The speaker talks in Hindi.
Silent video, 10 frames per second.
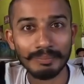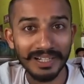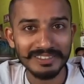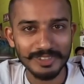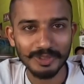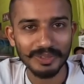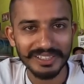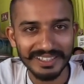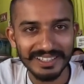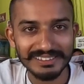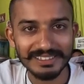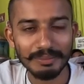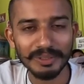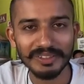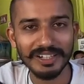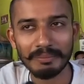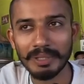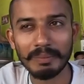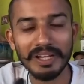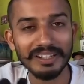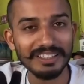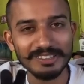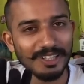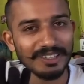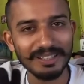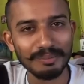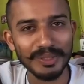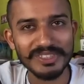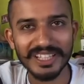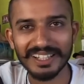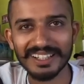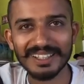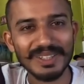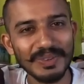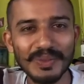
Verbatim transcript: मानसरोवर का रास्ता बन रहा है मे बी अगले साल तक बन जाएगा